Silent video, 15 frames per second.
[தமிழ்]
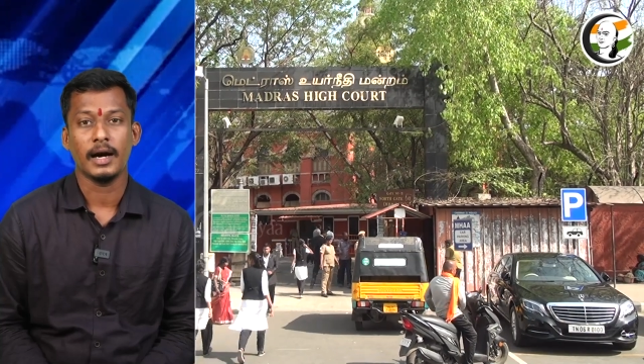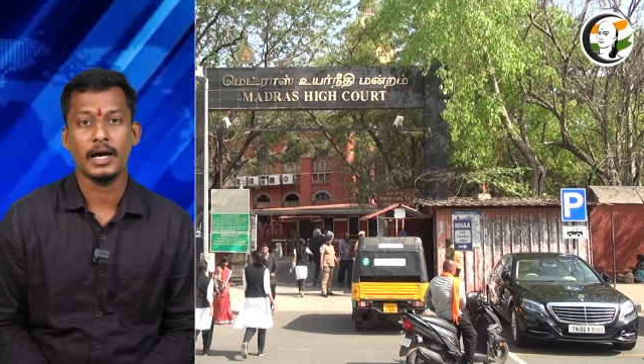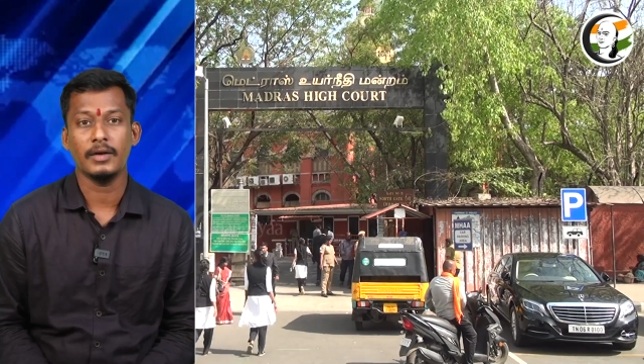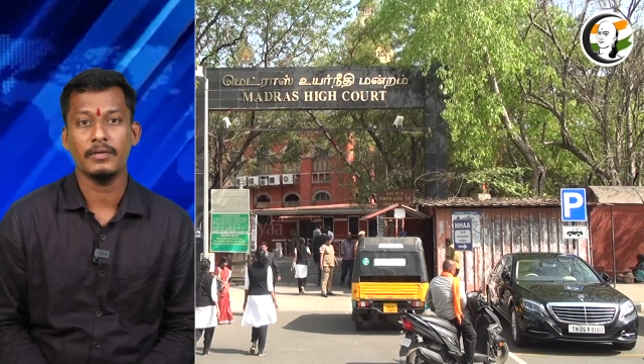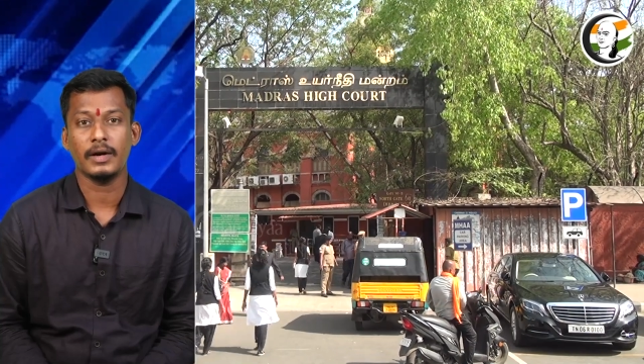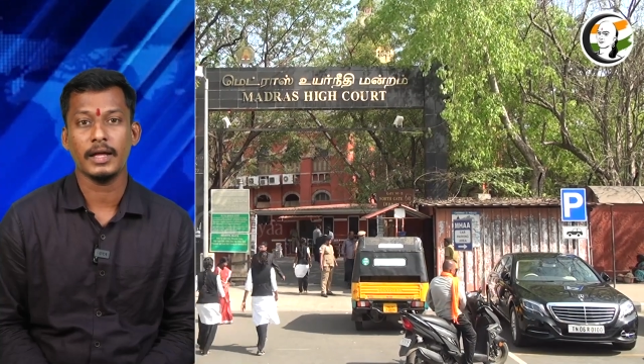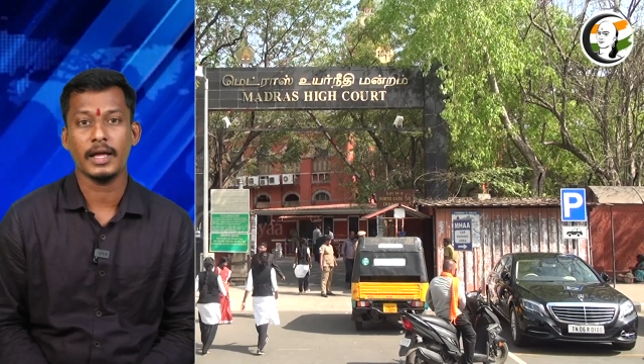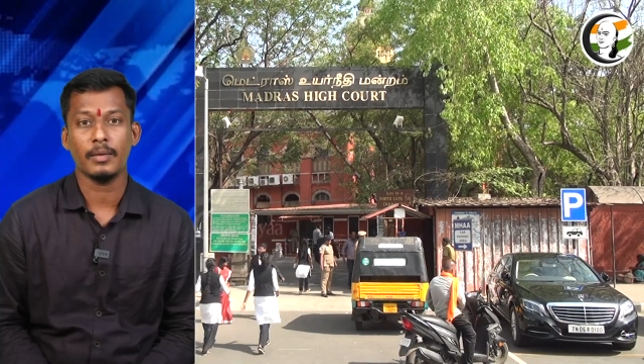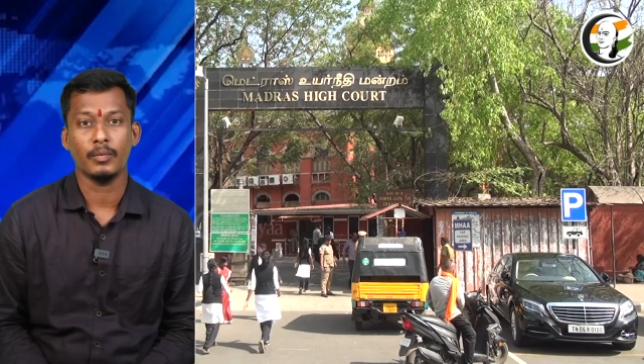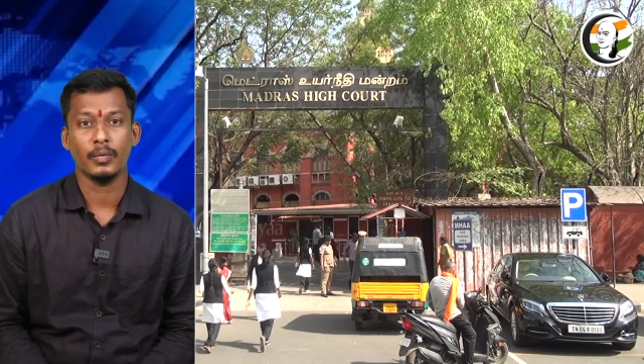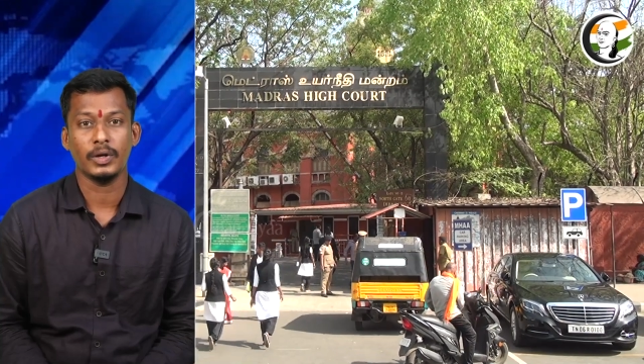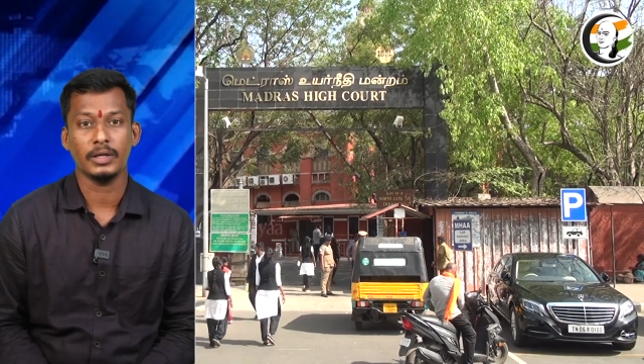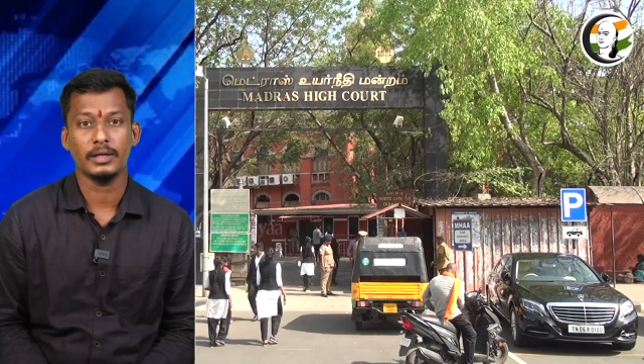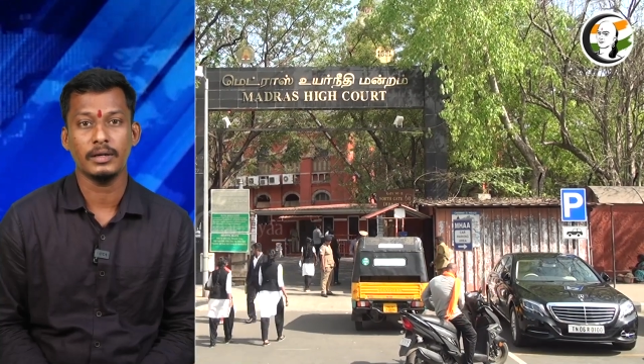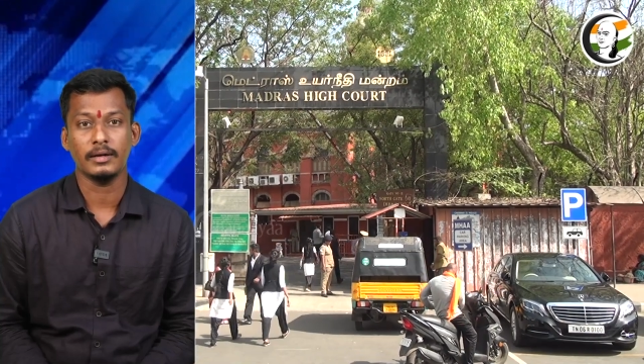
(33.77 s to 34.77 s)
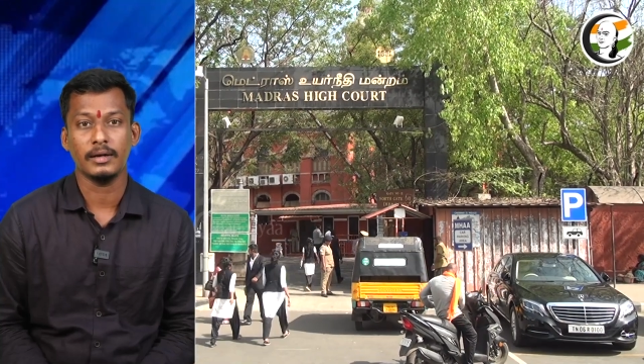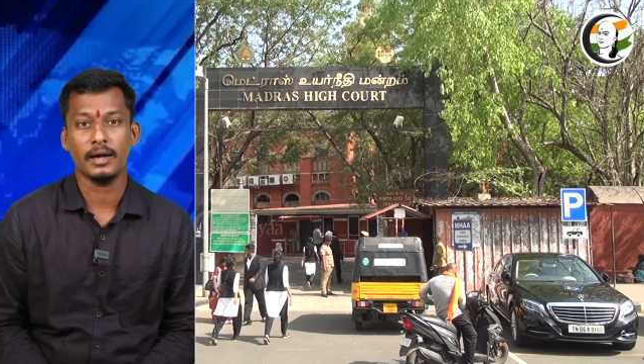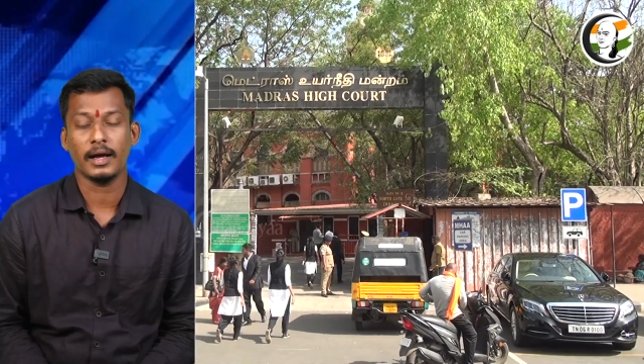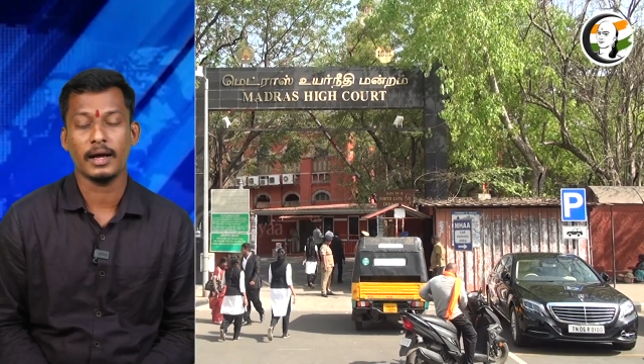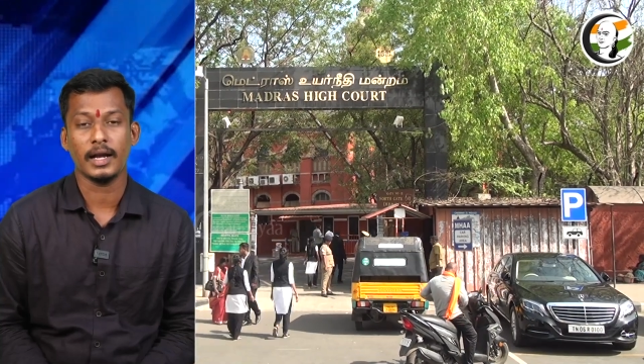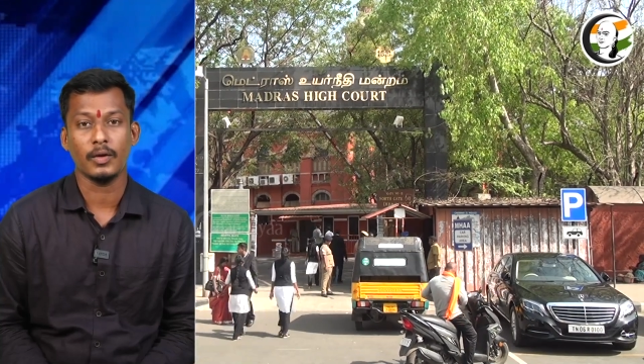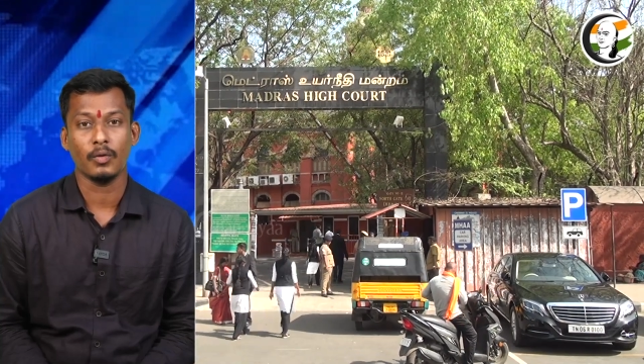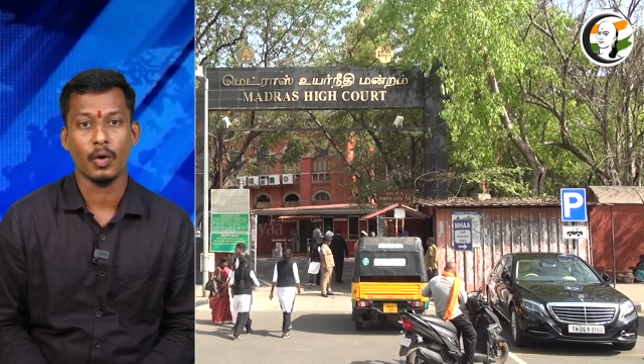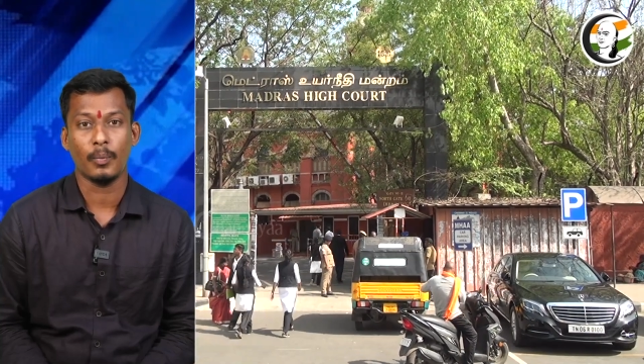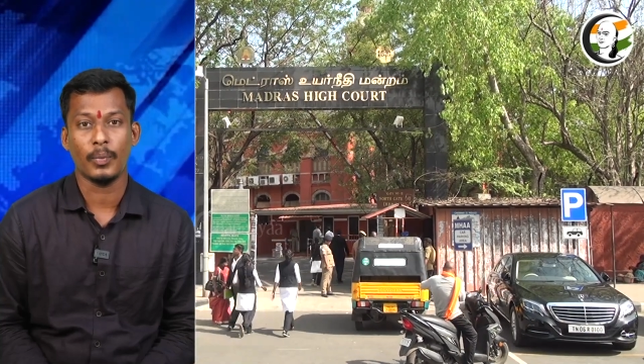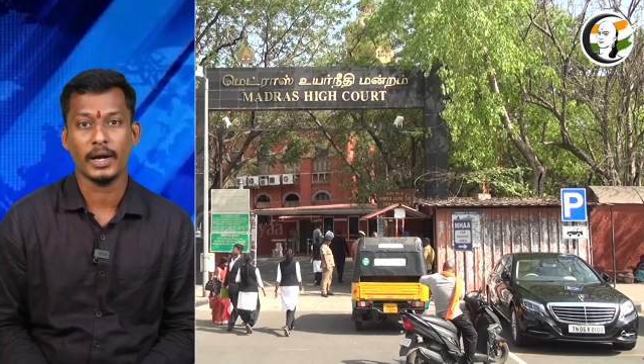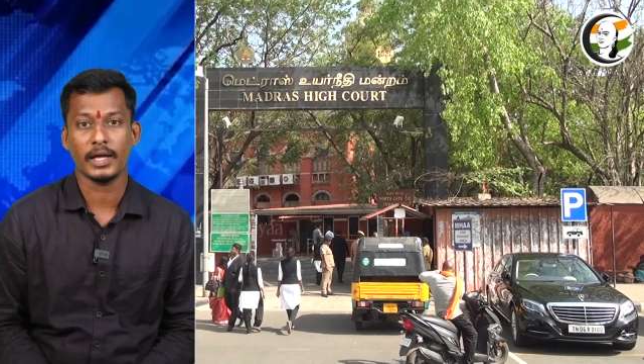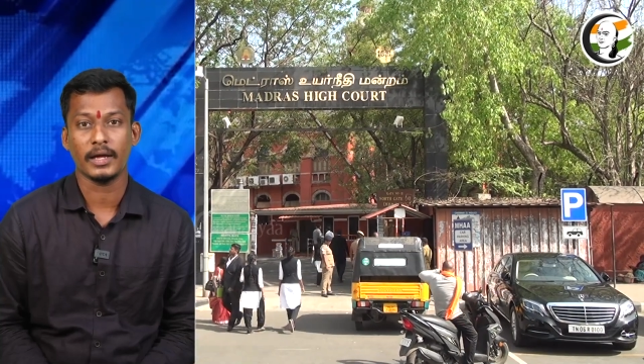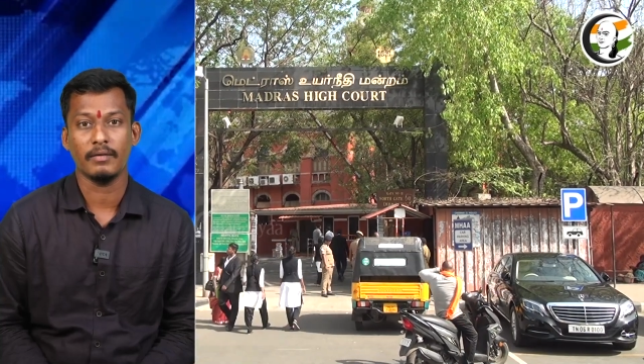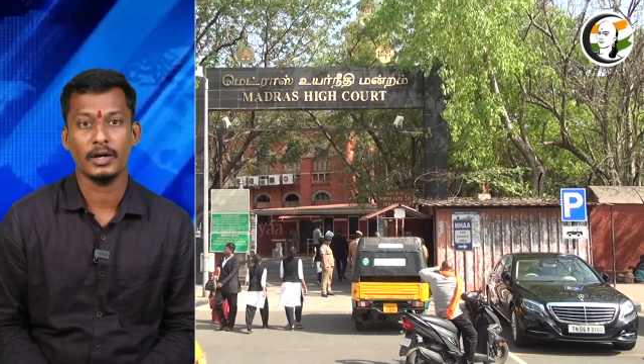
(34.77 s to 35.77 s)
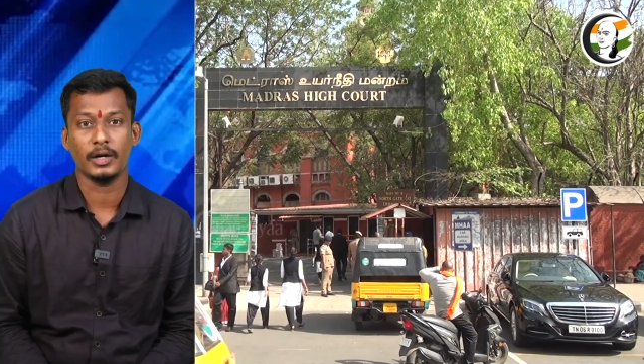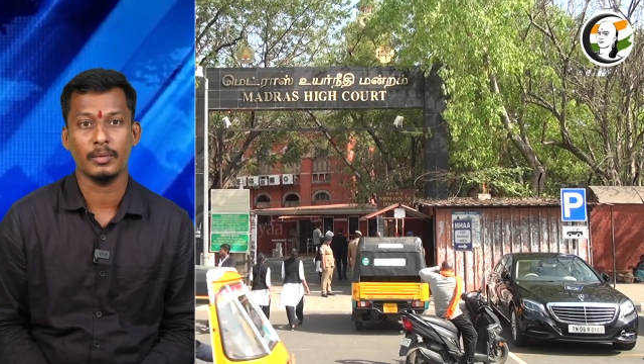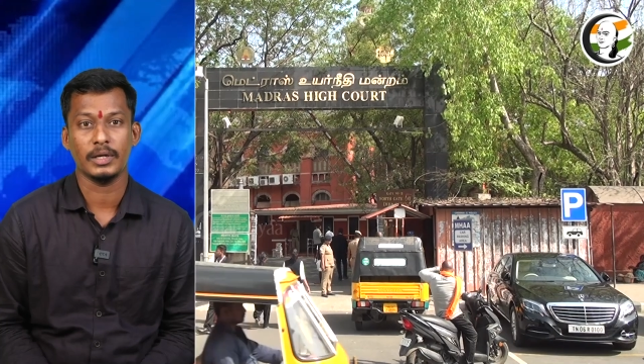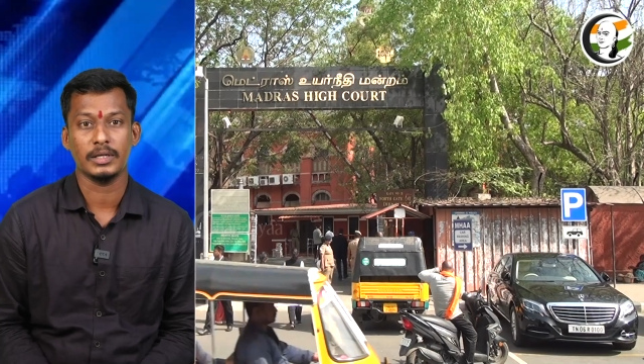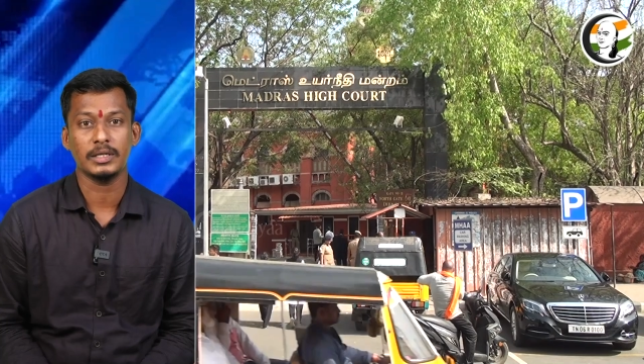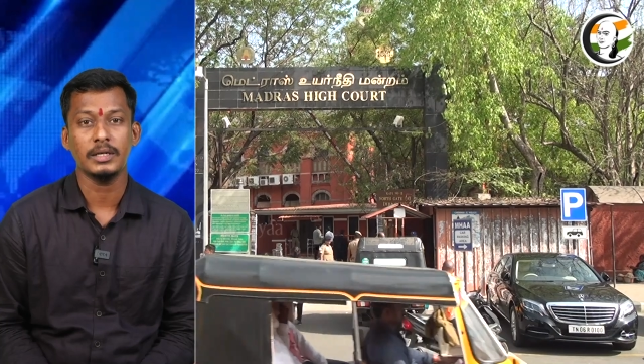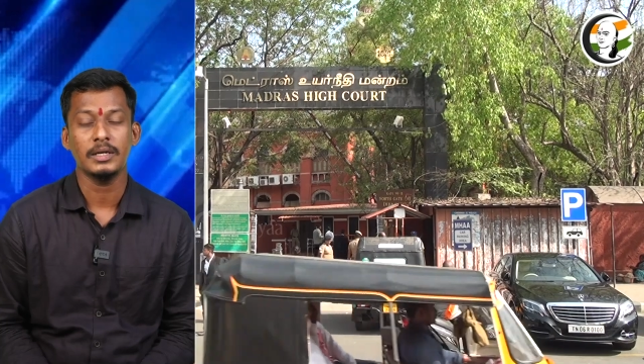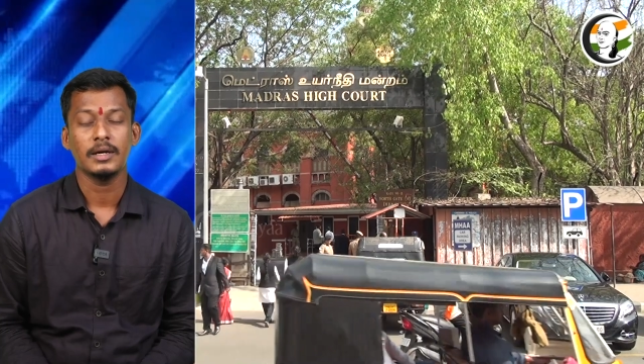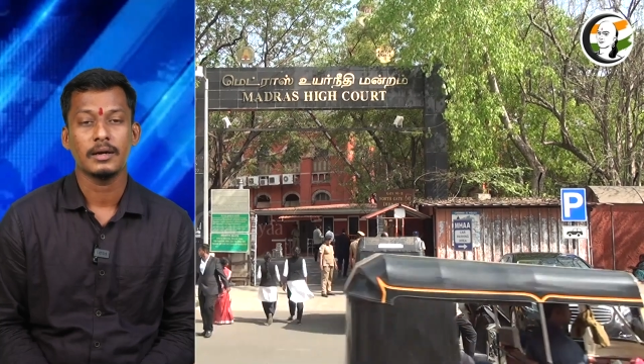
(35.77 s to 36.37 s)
அறுவடையை முடித்து நிலங்களை ஒப்படைக்க வேண்டும் என்று